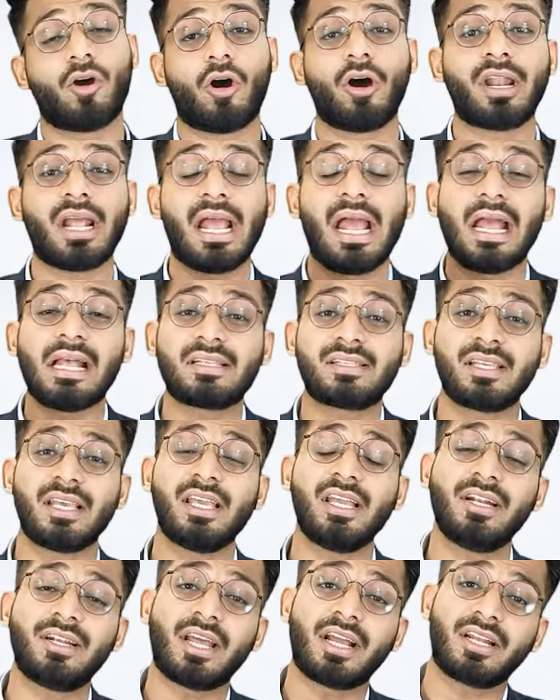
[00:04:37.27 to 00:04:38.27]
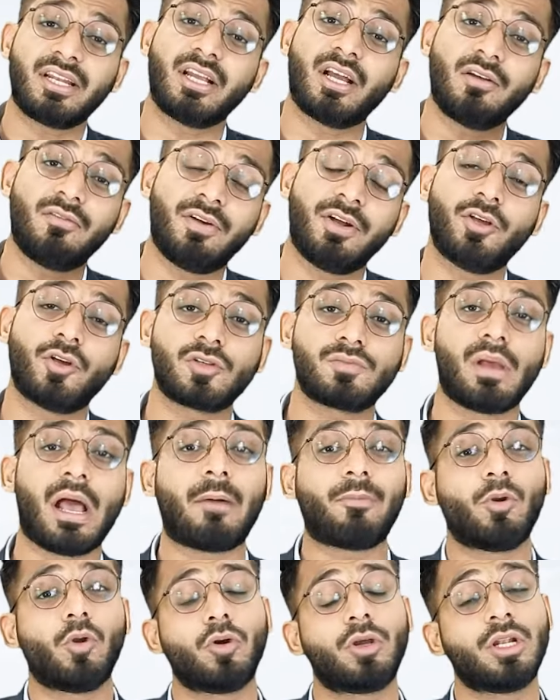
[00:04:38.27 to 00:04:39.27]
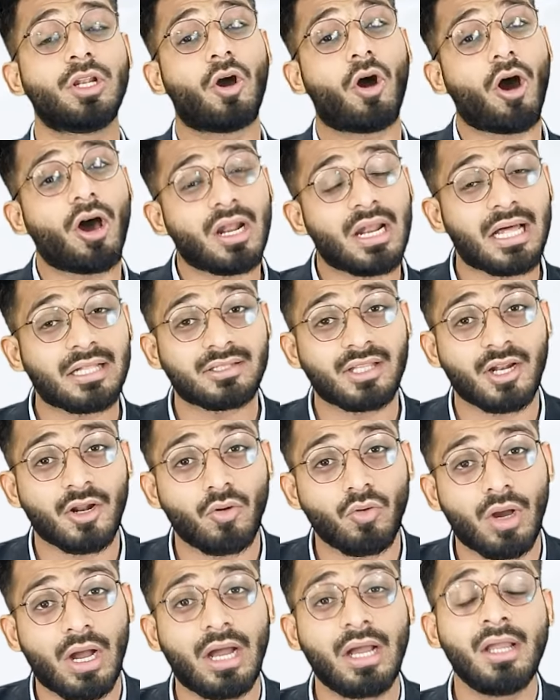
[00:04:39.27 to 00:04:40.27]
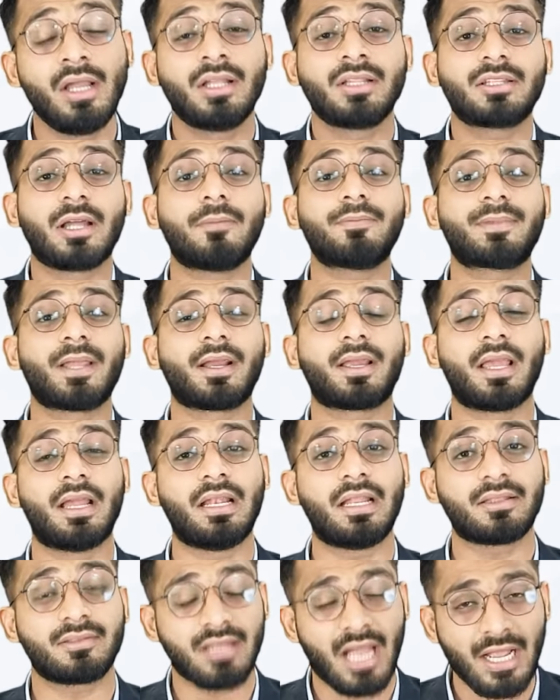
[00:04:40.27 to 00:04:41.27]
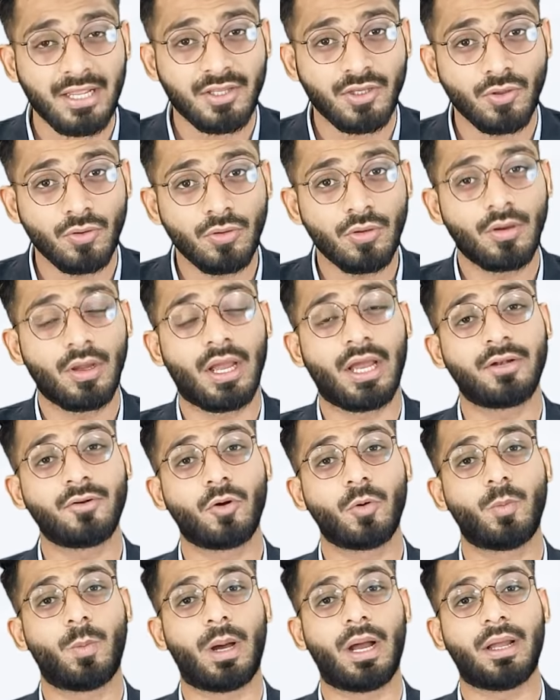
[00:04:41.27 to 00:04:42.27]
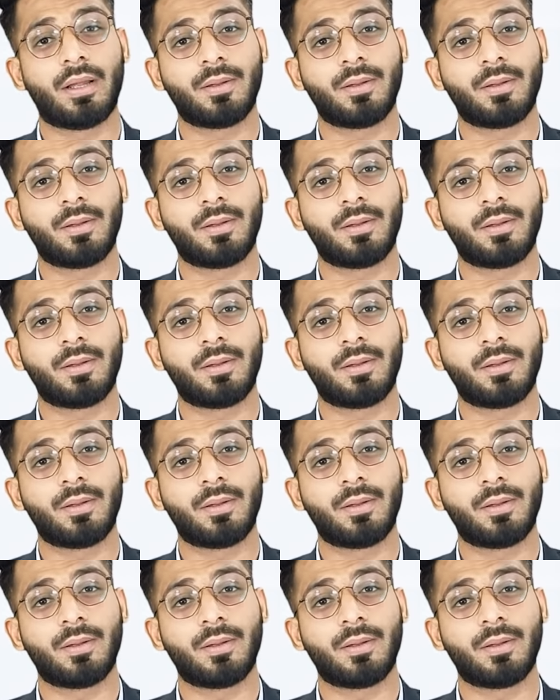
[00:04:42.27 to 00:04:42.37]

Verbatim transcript: और ऐसे ही टेक्निकल वीडियोस में आप लोगों के लिए और लाता रहूंगा तब तक के लिए थैंक यू एंड गुड बाय